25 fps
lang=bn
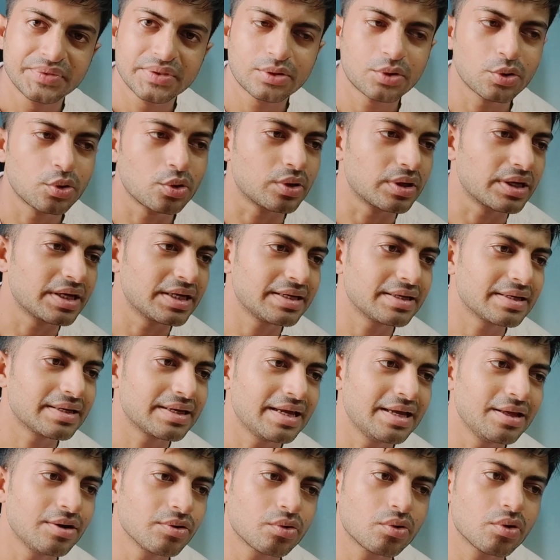তো
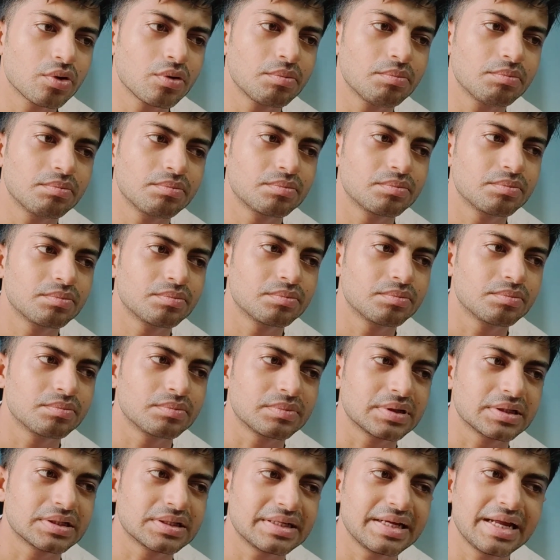এরকম
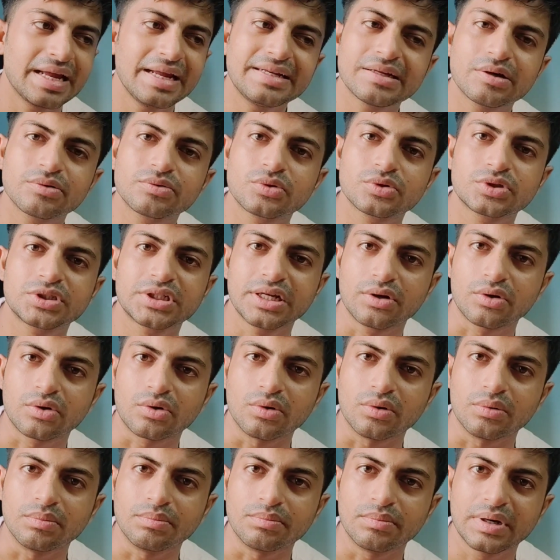এইটাও তো
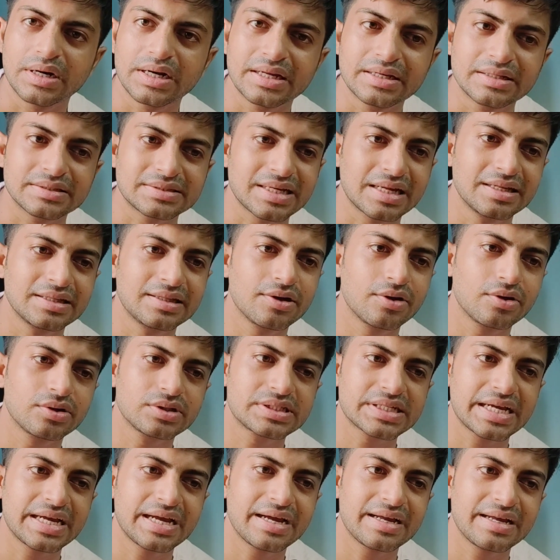সেরকম মানে সানি দেওয়াল
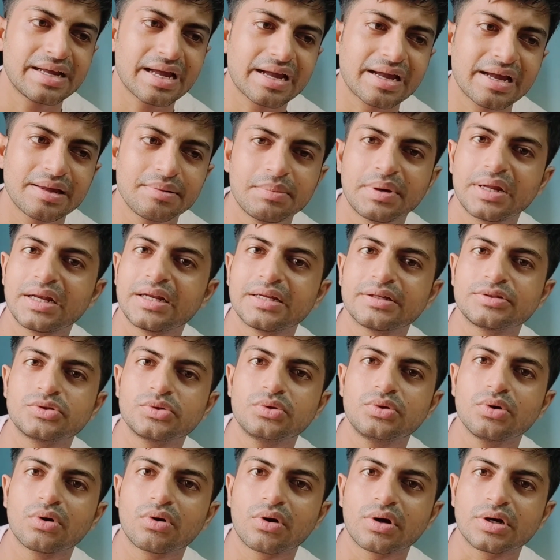যায় একাই মানে
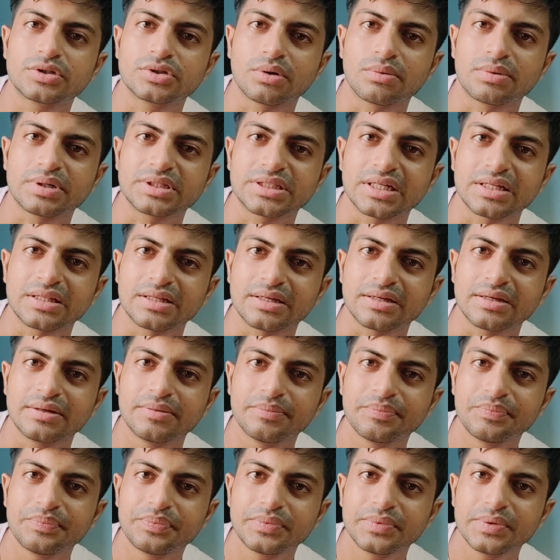যুদ্ধ করে সবার সাথে
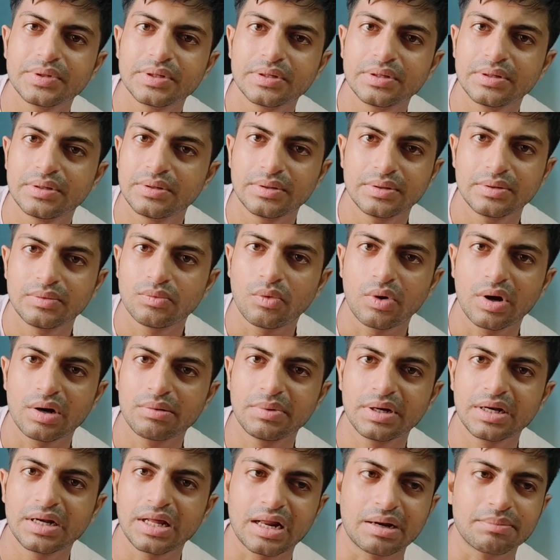ওয়ান
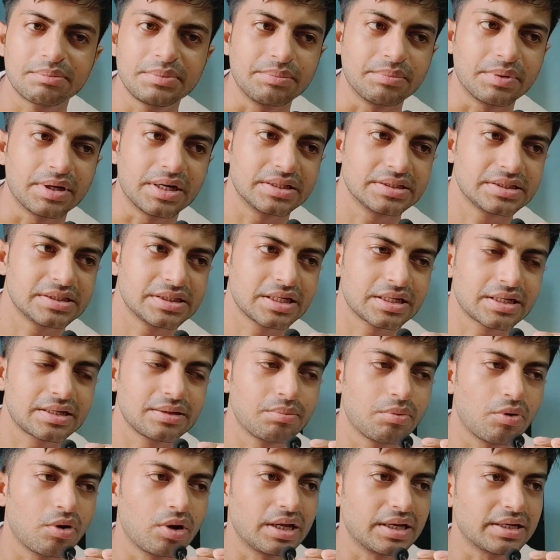ম্যান আর্মি মানে
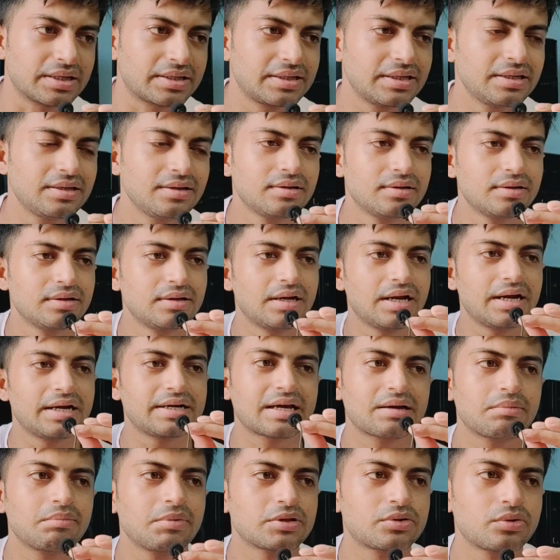যেটাকে বলে আর কি
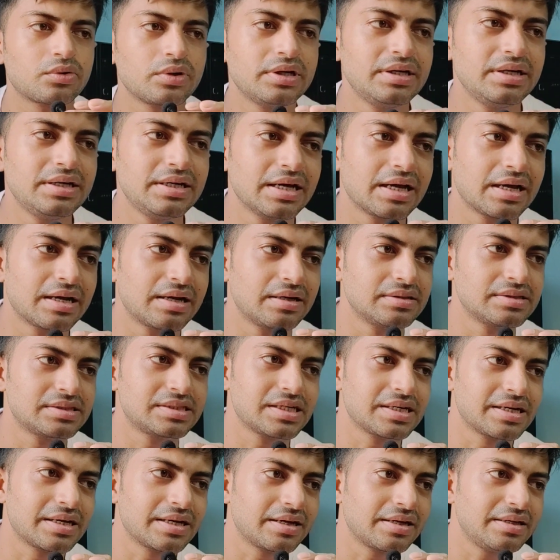এটা একমাত্র ইন্ডিয়ান
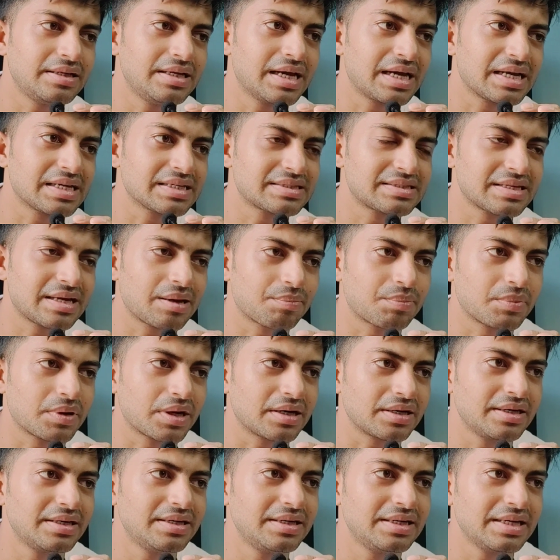যে ইয়া আছে
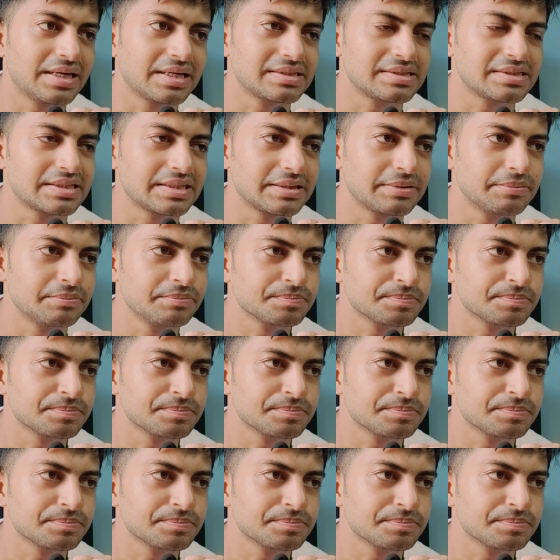আপনার ইন্ডিয়ান যে